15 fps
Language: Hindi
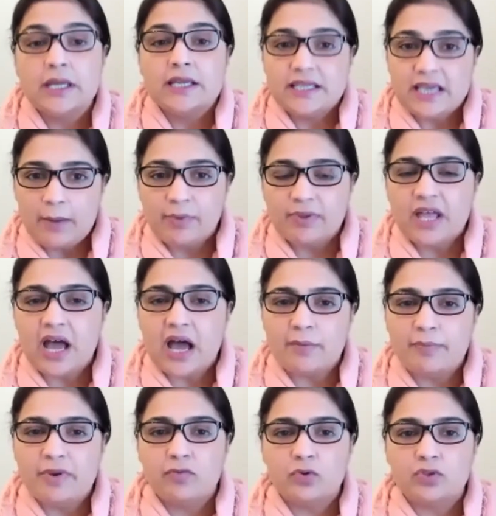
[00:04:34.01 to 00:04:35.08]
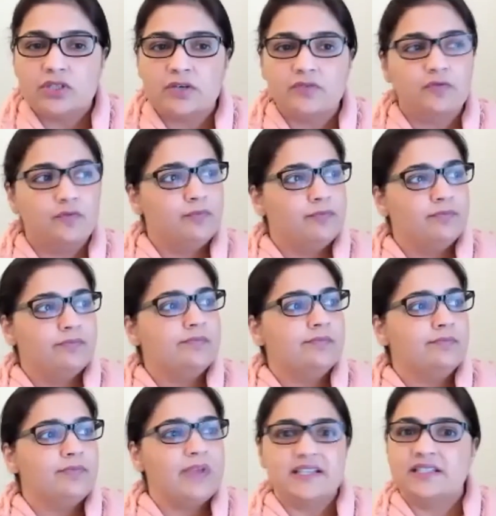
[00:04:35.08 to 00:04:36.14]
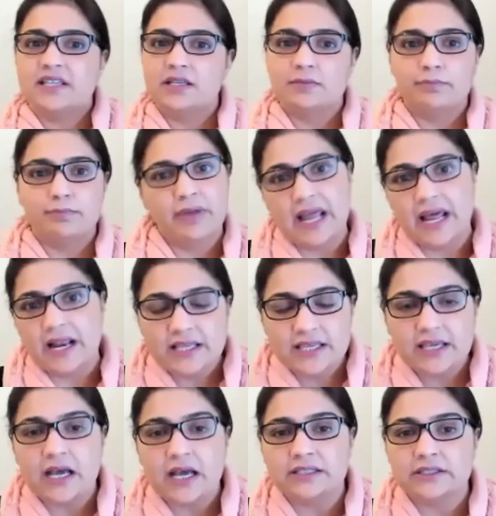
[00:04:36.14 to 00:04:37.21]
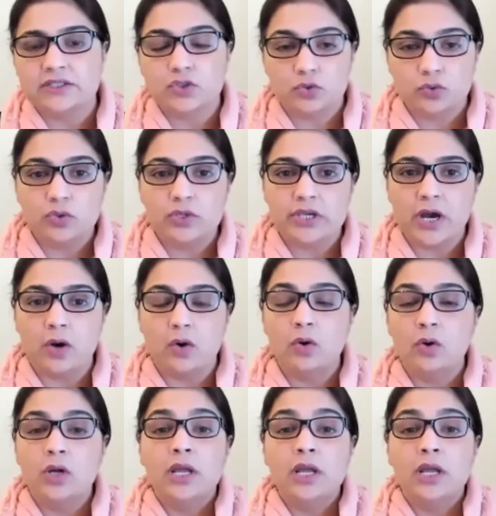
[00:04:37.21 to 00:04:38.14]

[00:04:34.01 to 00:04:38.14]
क्या पता आपने वो सिर्फ पैसे बनाने की खातिर शुरू किया हो